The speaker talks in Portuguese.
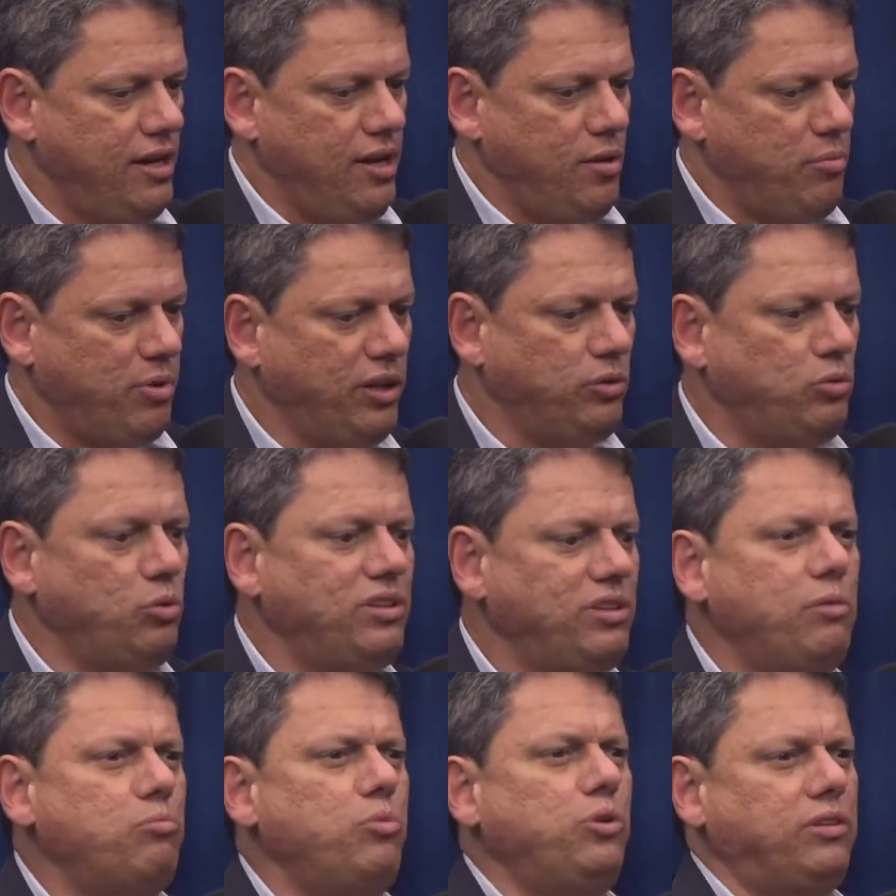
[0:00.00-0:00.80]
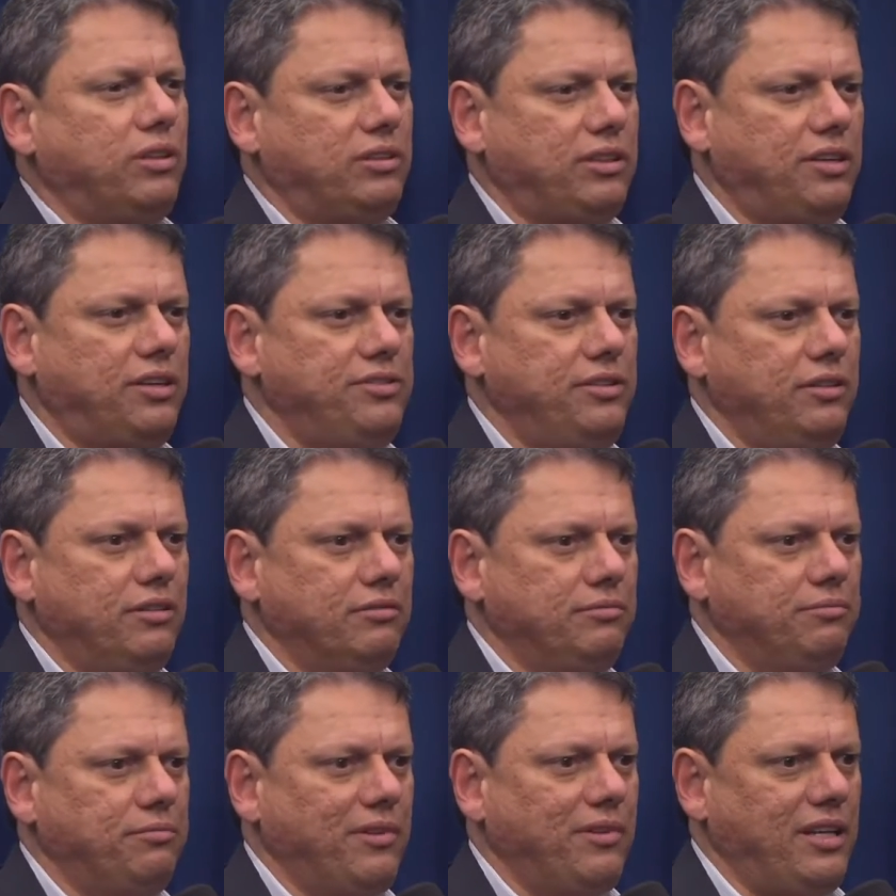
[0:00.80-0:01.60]
Porque Dutra é muito atrativo.
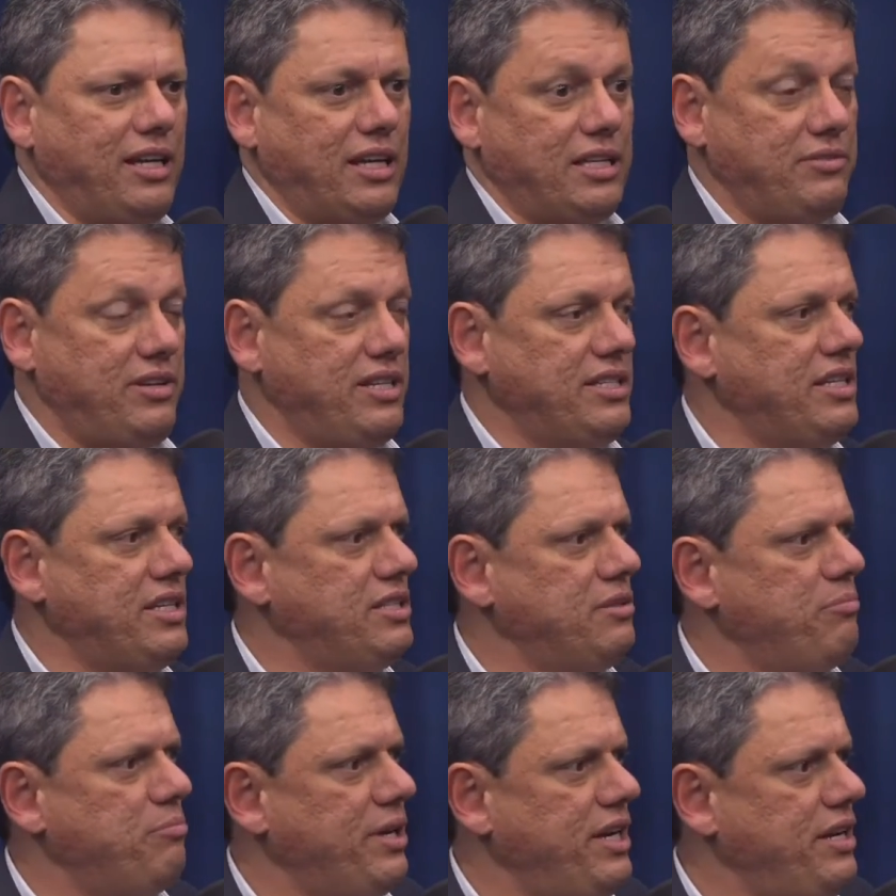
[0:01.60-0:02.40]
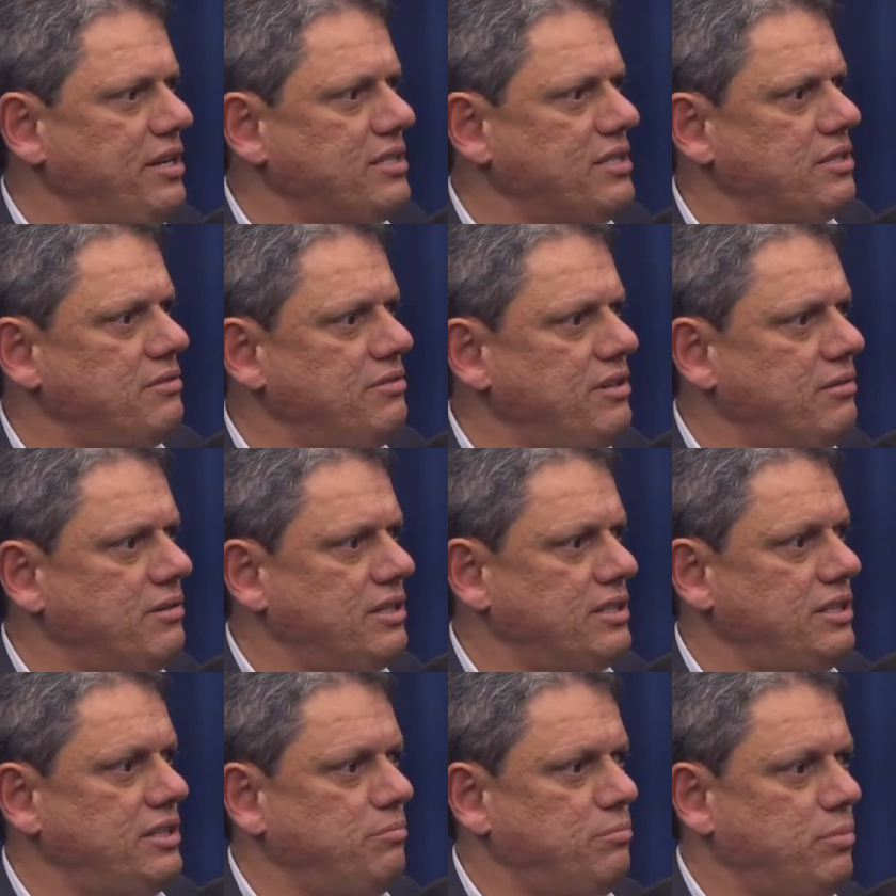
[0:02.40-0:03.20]
E às vezes as empresas ficam
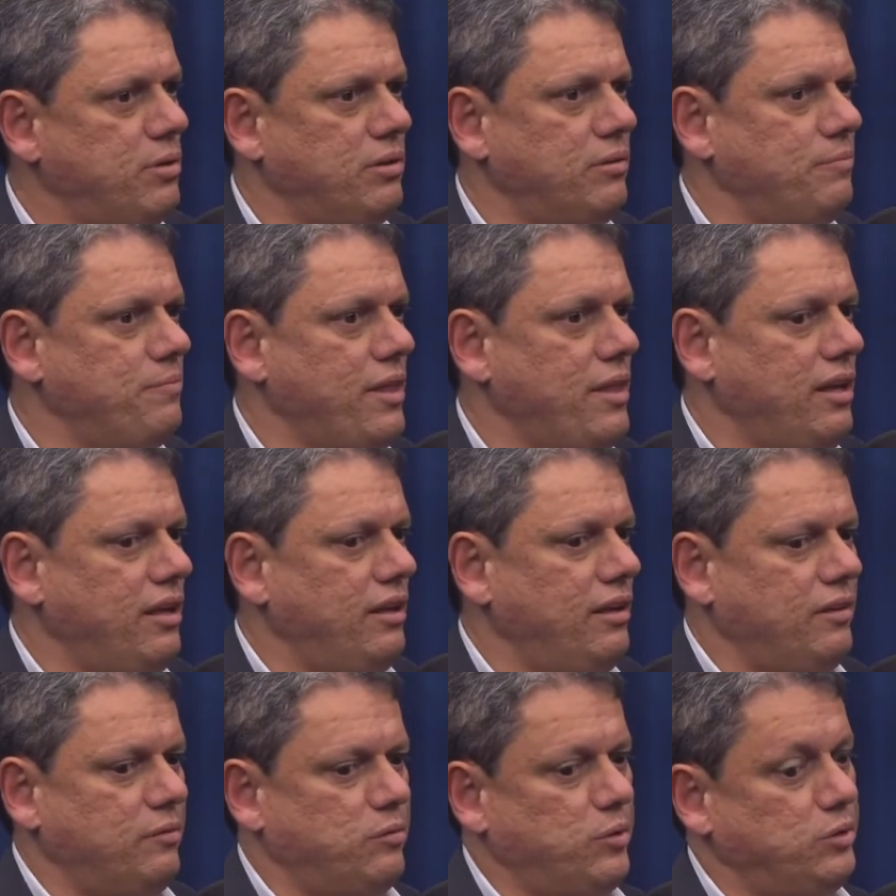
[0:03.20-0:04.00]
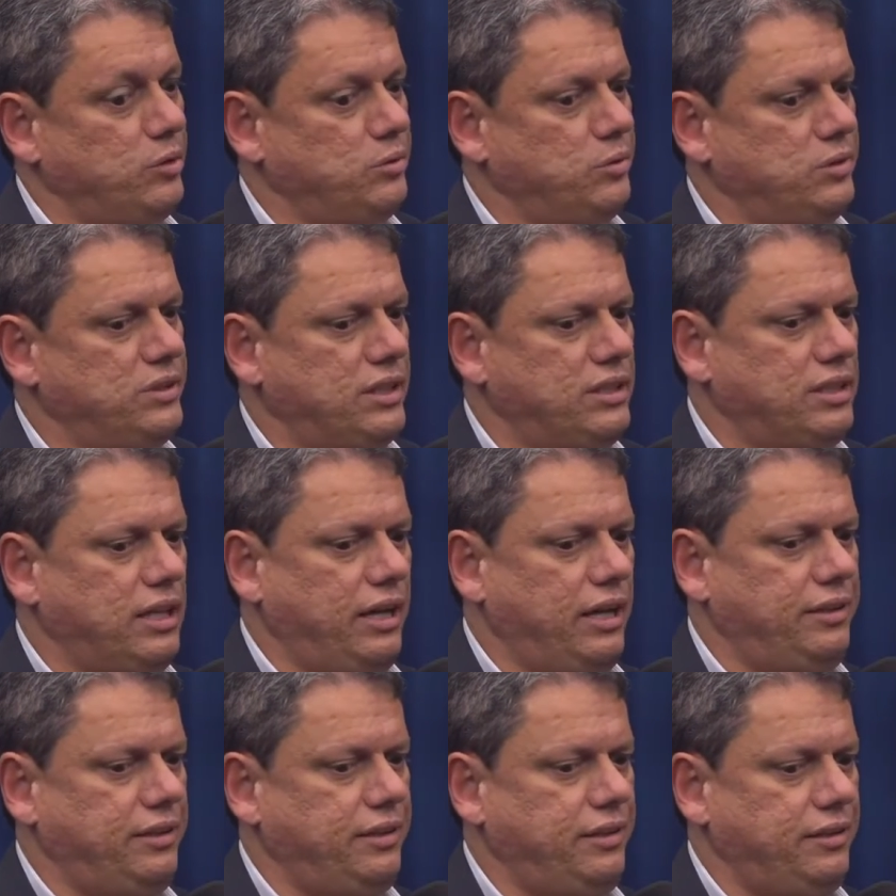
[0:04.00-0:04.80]
assim, pô, pô, Dutra tá
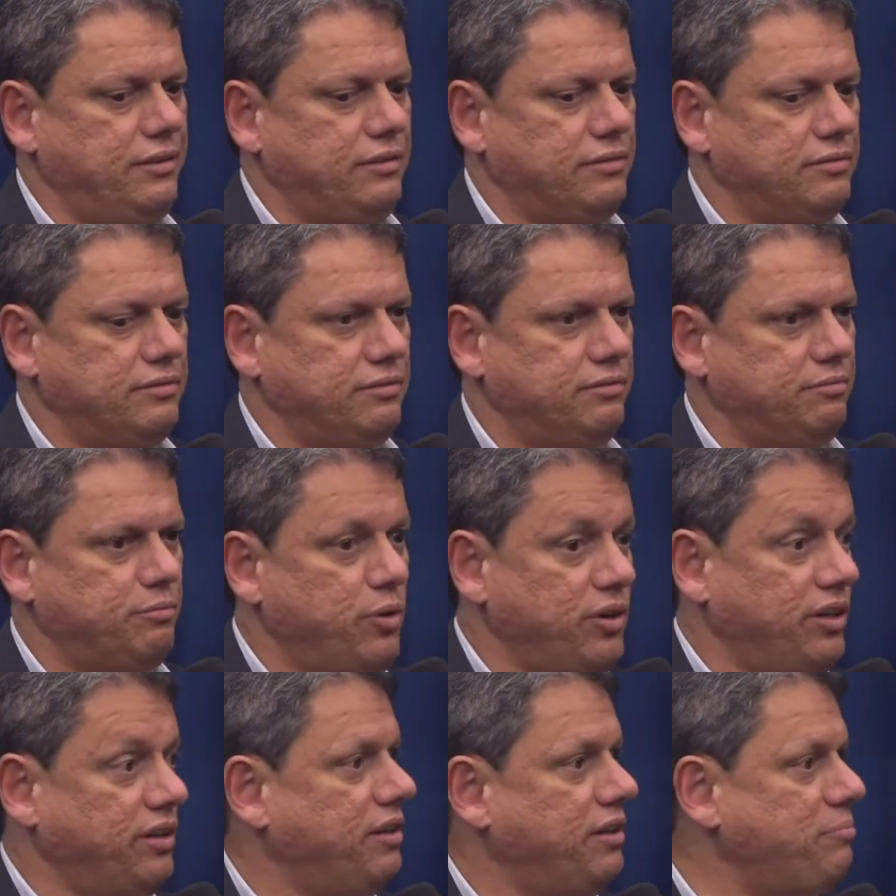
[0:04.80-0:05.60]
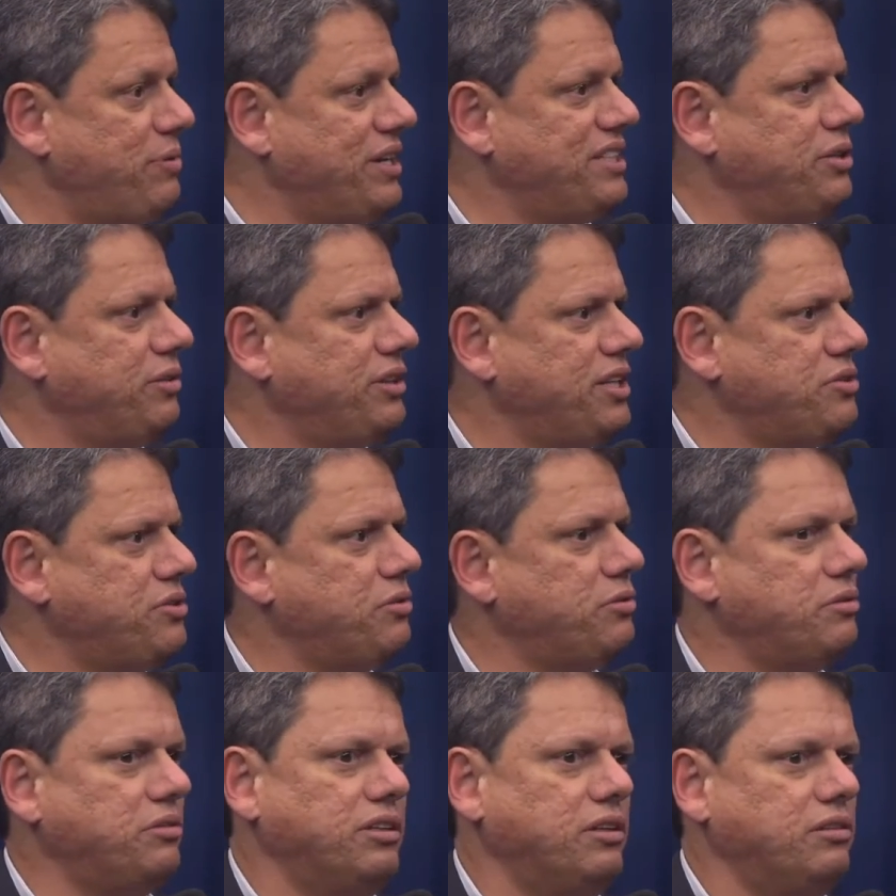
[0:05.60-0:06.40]
aí. Pô, apareceu
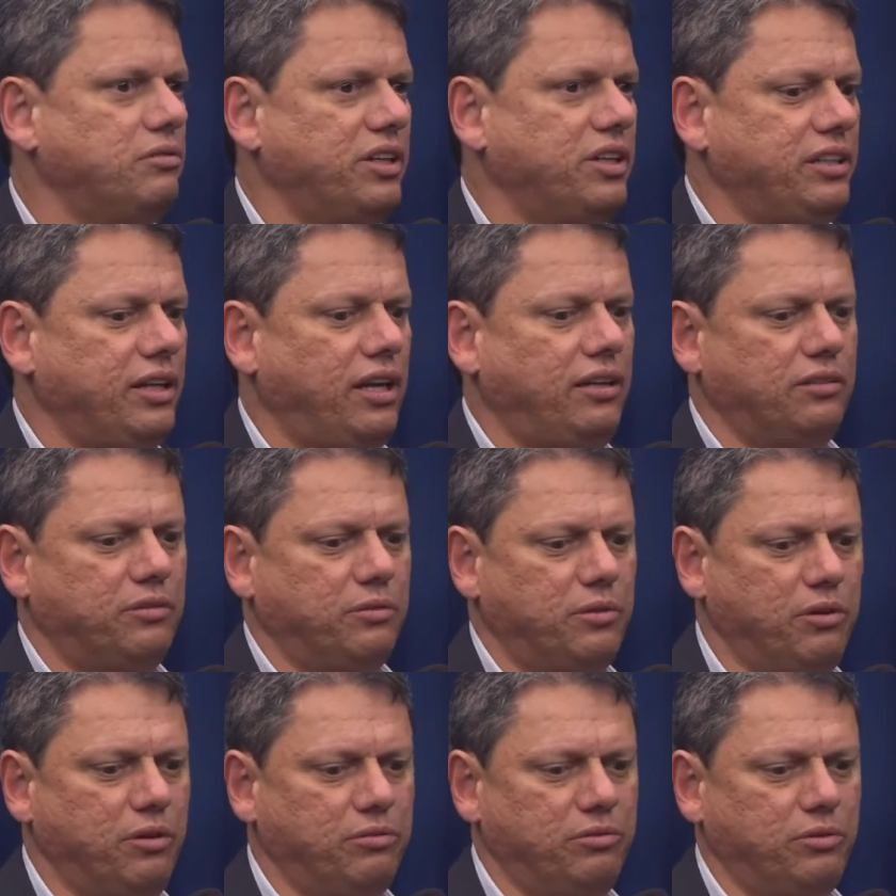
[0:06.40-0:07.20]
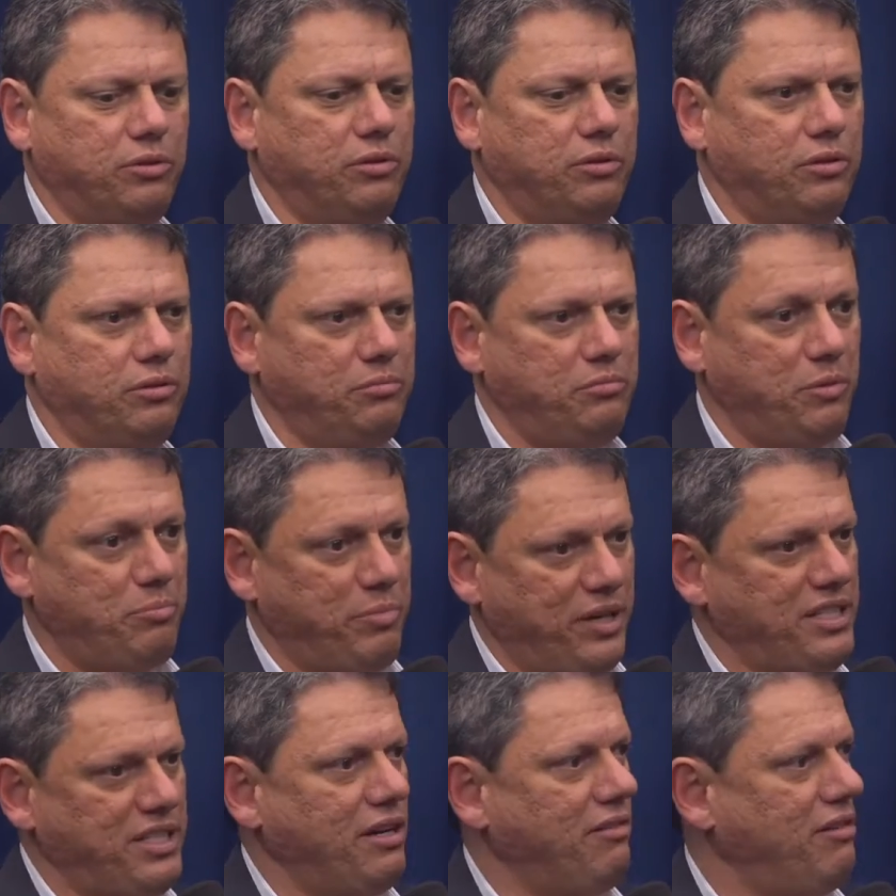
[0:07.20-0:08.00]
381, não, não vou entrar não, que eu vou me
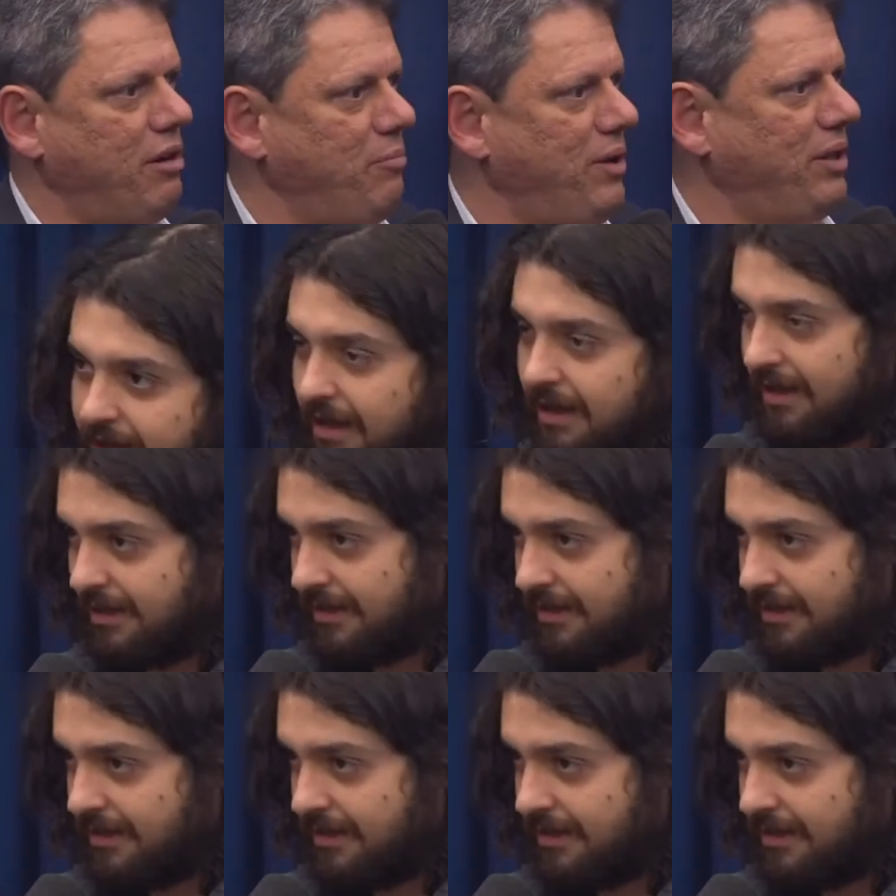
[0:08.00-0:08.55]
preservar para adulta, eu vou